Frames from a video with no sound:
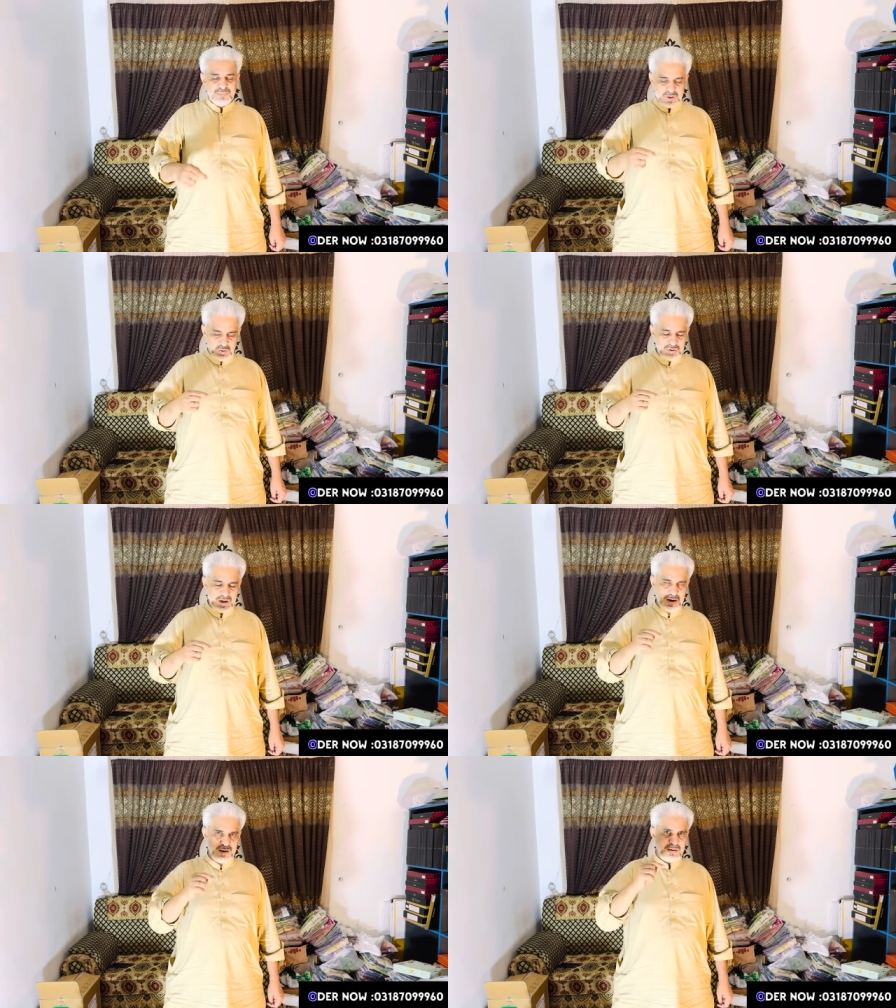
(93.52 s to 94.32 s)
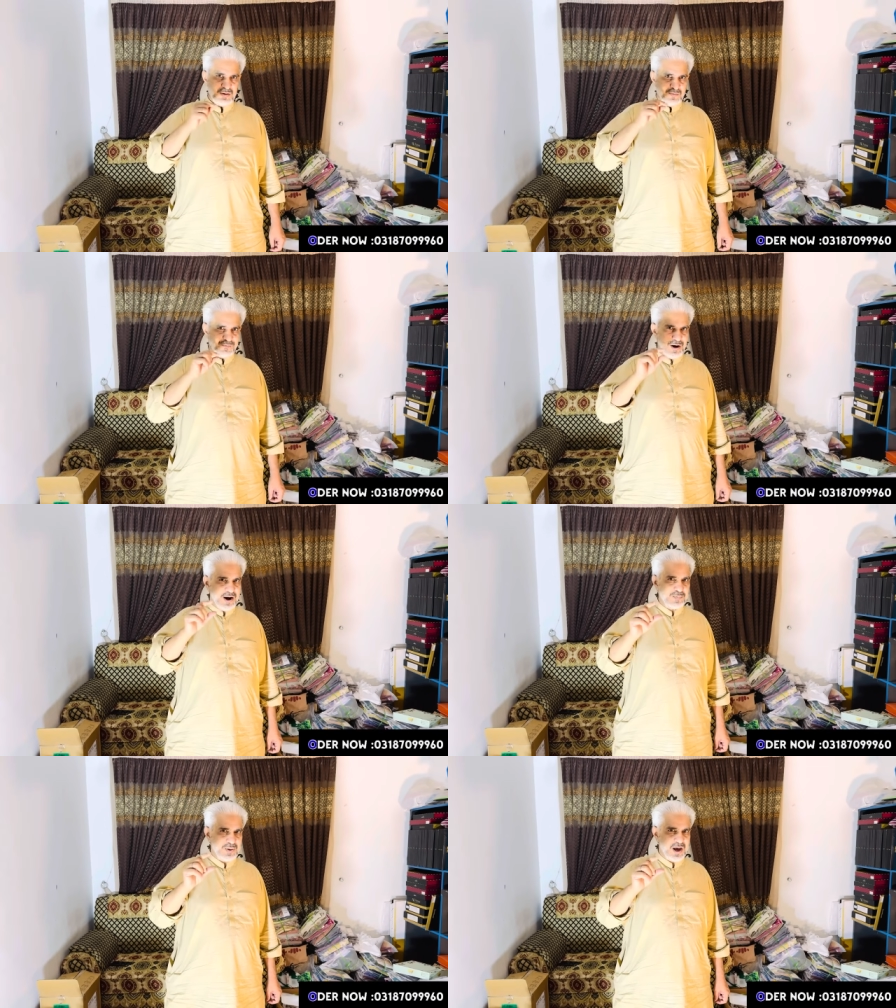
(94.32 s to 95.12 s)
क्योंकि
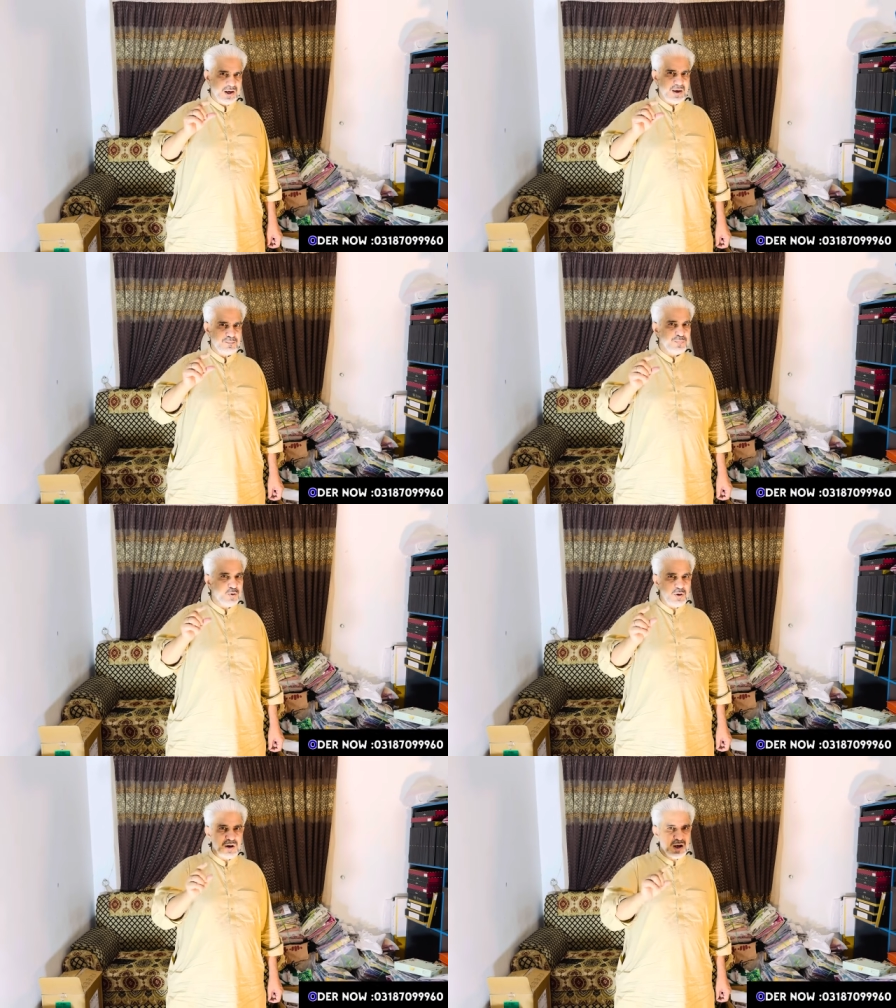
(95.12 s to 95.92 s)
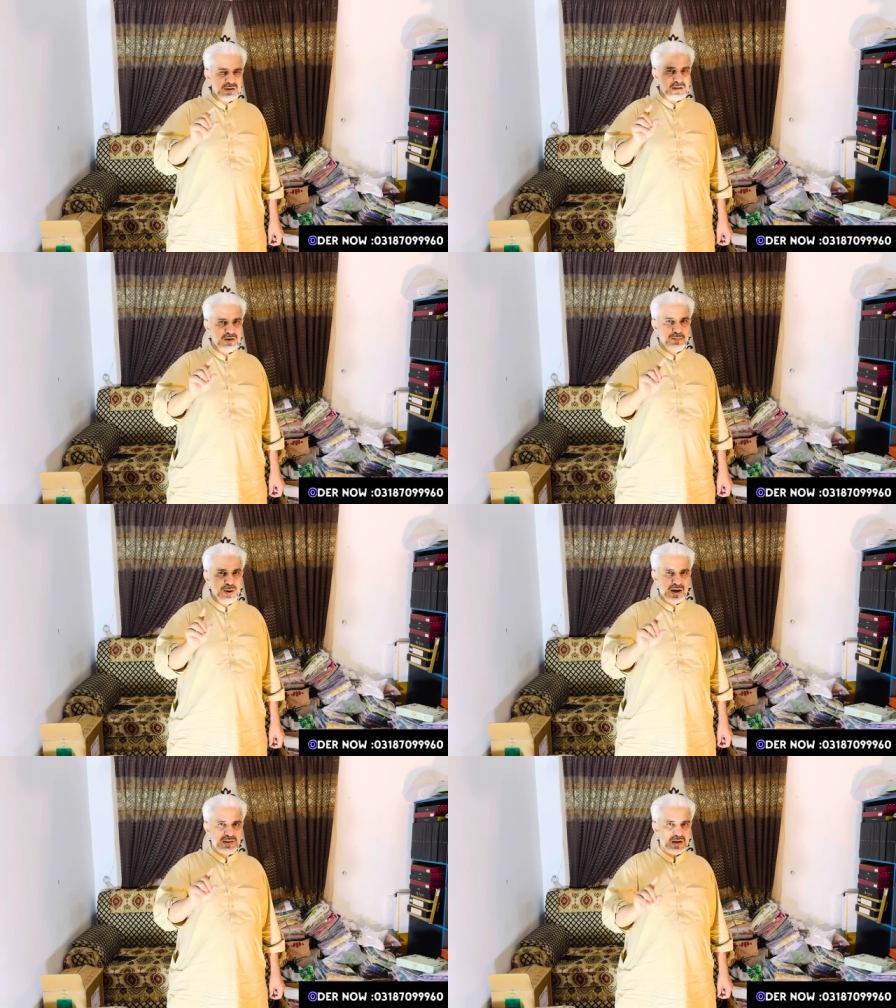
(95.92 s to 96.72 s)
फ्रंट पे आके बोलना सिर्फ
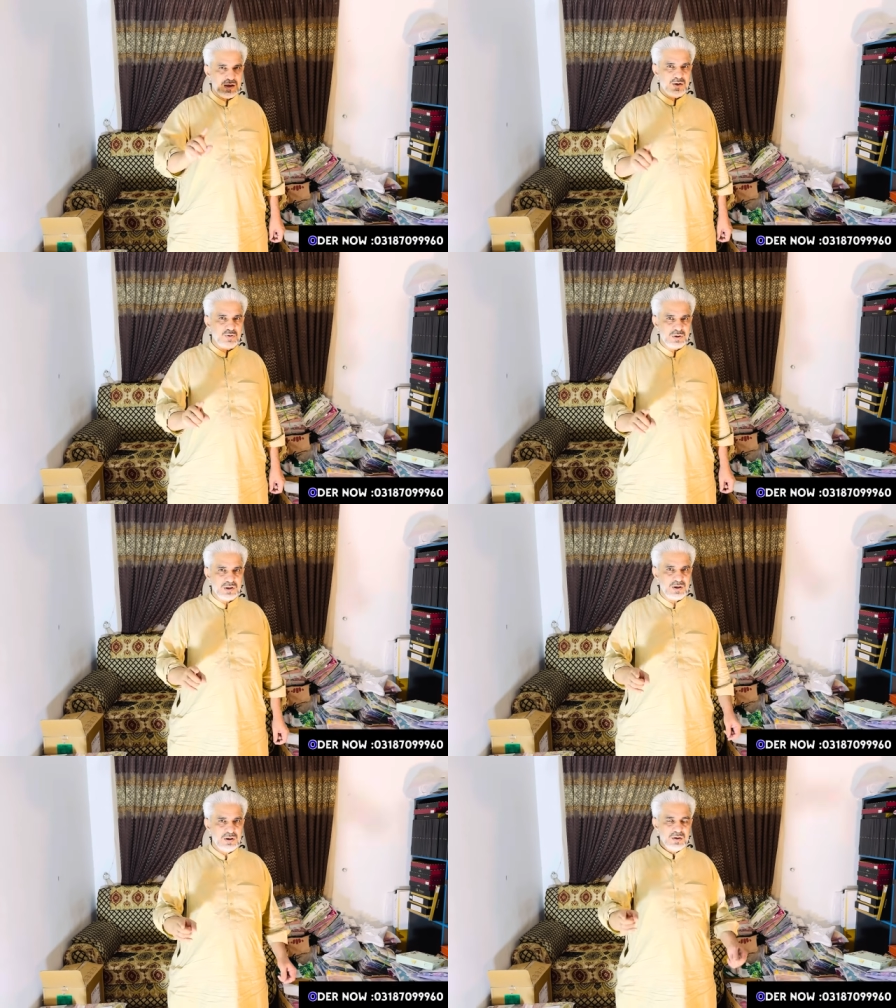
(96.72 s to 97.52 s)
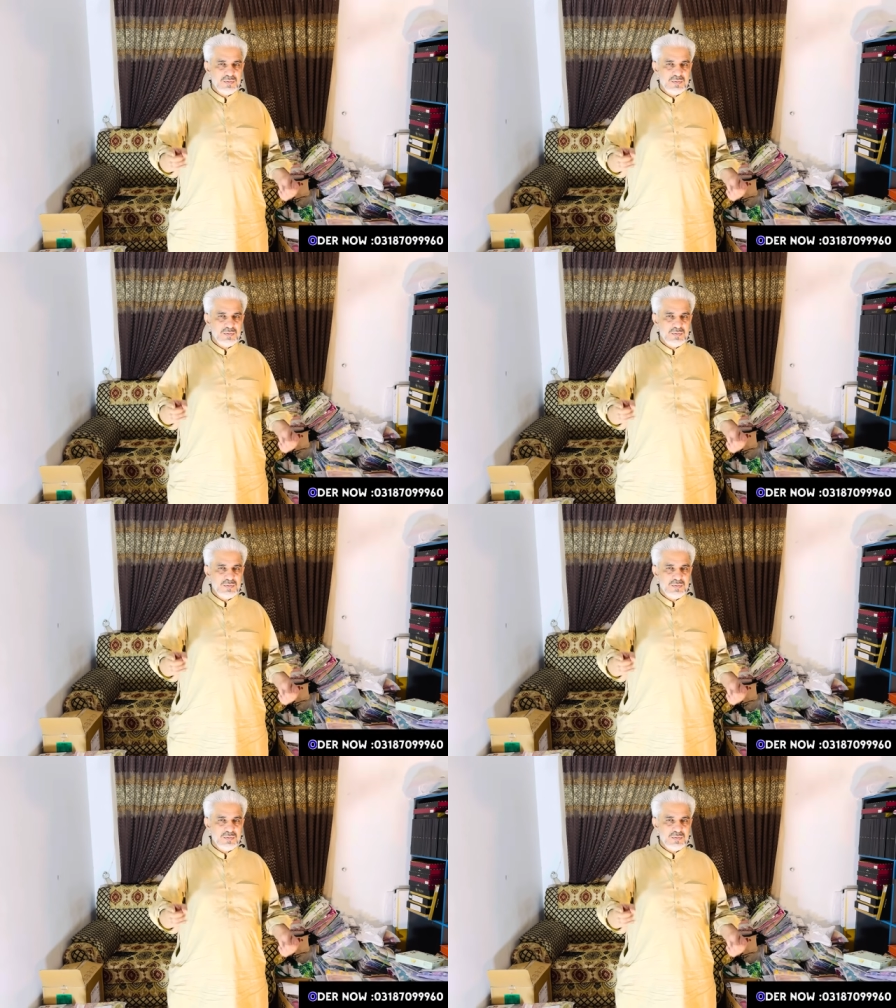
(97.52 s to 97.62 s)
बात नहीं होती